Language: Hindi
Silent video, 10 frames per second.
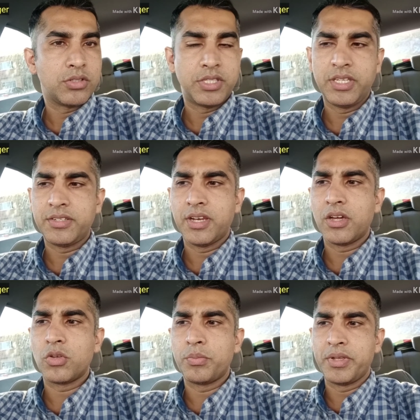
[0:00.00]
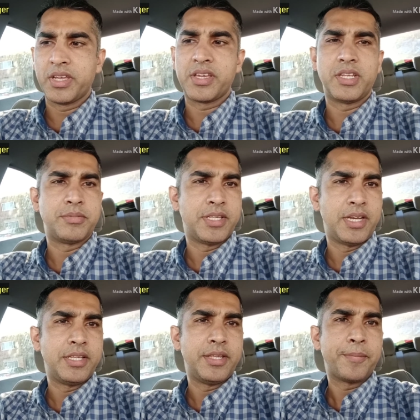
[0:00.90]
तीस लाख रुपए के करीब
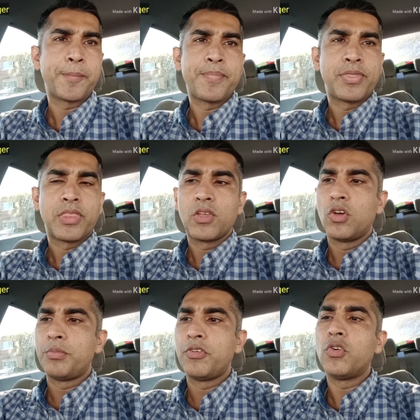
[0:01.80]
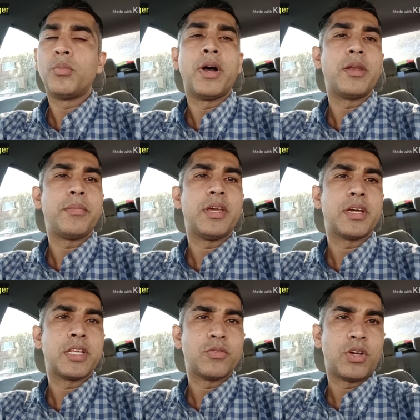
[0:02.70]
सैलरी थी और फिर वो ओमान में आ
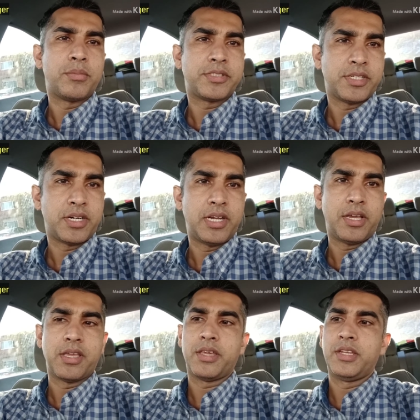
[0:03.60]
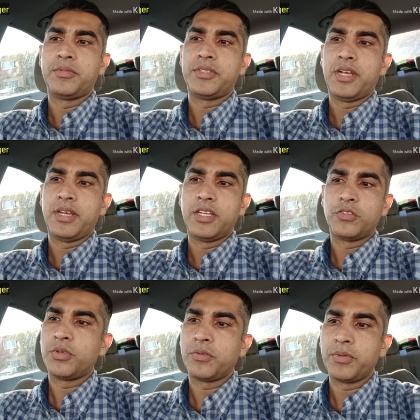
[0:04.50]
गए तो वहाँ पे साठ लाख के करीब सैलरी
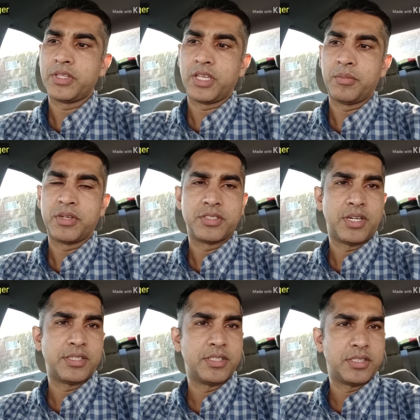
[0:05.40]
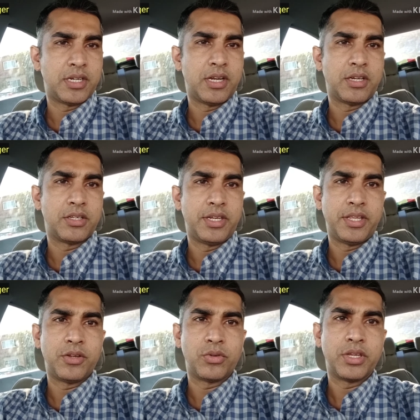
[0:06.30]
इस वक्त भी तकरीबन साठ सत्तर लाख ले
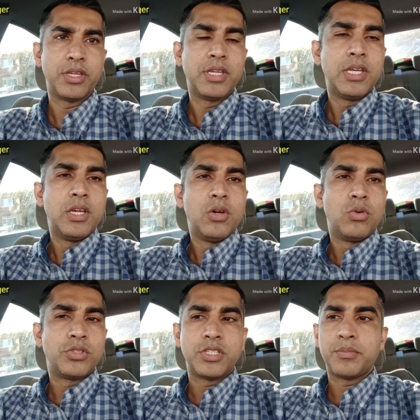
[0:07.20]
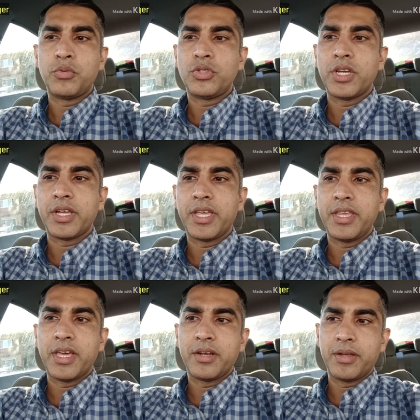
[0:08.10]
रहे होंगे उनसे जब पूछा कि
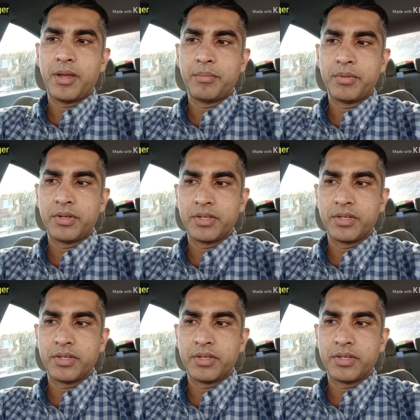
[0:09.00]
यार आप